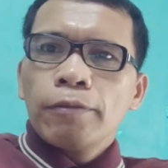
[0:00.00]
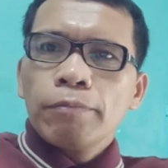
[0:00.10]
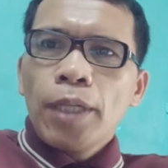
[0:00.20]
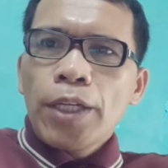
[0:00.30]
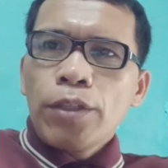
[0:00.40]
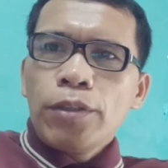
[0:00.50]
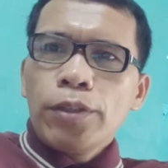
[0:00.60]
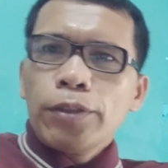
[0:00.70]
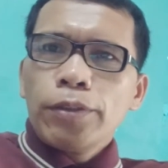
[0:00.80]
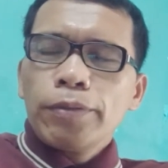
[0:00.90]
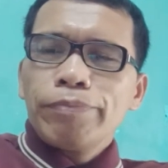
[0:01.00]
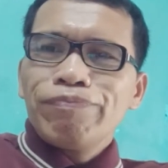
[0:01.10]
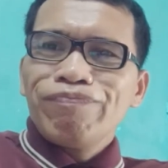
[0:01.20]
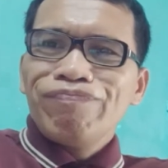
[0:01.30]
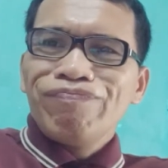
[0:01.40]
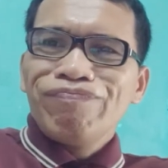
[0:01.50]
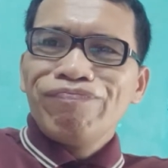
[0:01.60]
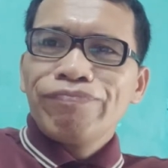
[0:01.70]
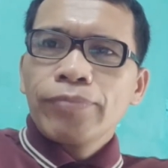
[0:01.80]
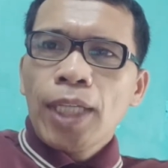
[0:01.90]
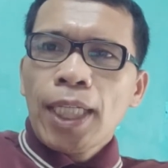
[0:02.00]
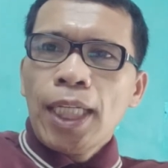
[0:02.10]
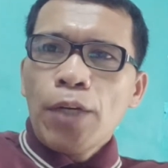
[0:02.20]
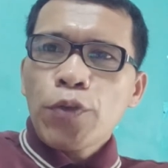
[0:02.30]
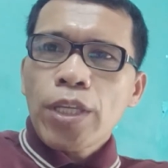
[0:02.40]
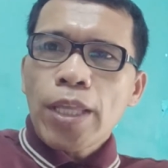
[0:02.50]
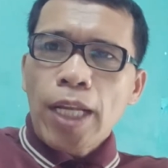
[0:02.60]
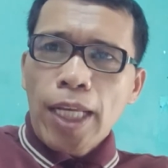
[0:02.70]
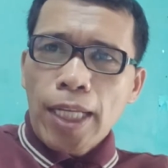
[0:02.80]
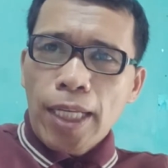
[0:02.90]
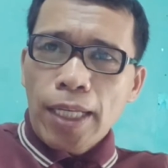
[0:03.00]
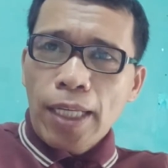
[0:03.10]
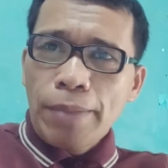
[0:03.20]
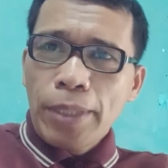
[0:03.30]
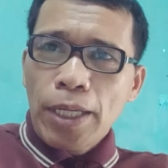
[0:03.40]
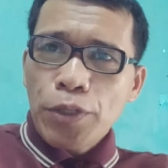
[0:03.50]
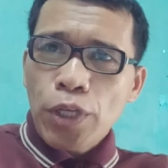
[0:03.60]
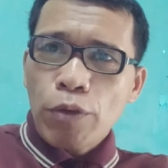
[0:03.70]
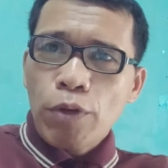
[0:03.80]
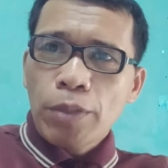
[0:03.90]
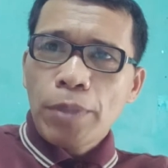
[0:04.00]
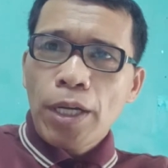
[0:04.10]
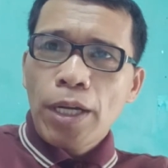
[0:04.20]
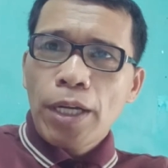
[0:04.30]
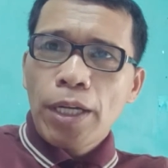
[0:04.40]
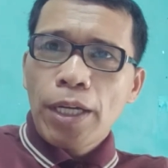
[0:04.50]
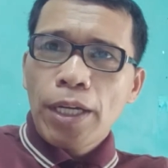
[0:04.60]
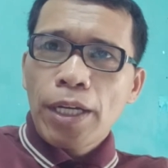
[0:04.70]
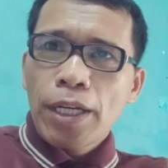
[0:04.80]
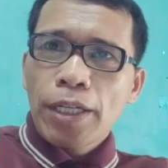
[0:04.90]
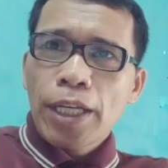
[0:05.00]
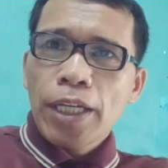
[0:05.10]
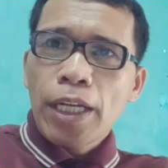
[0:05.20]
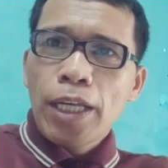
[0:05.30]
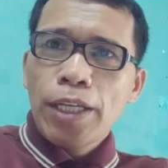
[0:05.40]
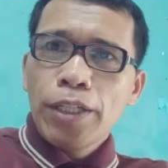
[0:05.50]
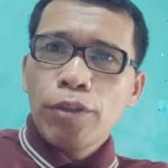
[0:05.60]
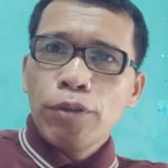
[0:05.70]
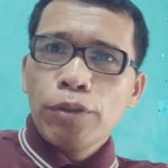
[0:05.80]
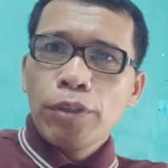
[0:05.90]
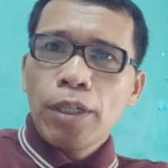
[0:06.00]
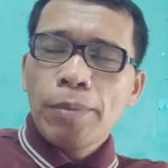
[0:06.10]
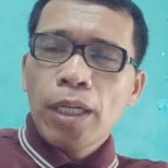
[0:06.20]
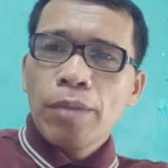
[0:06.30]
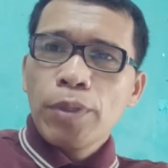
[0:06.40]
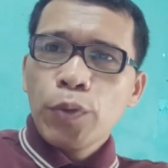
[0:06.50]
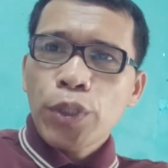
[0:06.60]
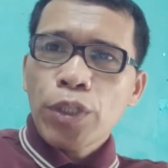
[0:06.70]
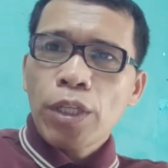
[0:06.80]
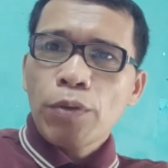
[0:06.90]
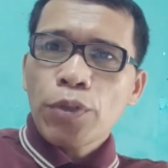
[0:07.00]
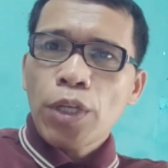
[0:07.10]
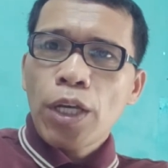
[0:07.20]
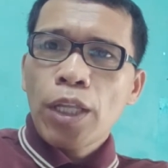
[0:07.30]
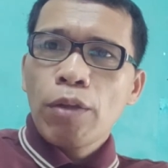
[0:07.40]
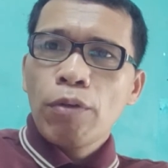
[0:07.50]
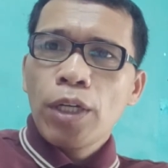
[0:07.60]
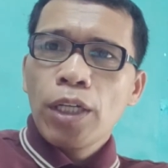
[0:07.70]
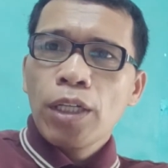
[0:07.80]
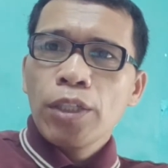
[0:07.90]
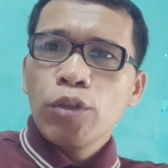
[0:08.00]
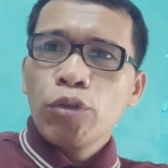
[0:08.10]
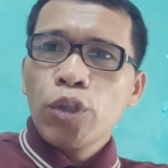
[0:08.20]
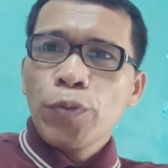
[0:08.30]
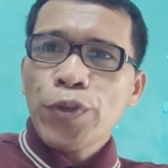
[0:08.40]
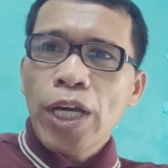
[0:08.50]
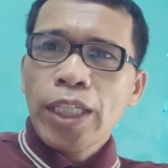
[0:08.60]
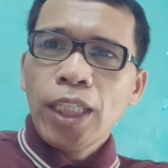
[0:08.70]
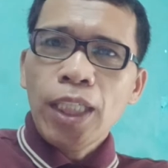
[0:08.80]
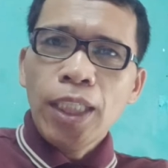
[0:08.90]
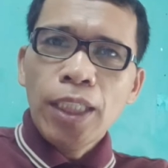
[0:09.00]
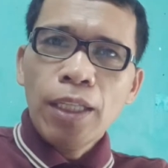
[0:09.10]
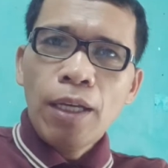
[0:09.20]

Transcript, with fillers: Maayong adlaw sa tanan. Ilabi na sa to ang mga kaigalan o nga mga viewers na to sa ato ang YouTube channel.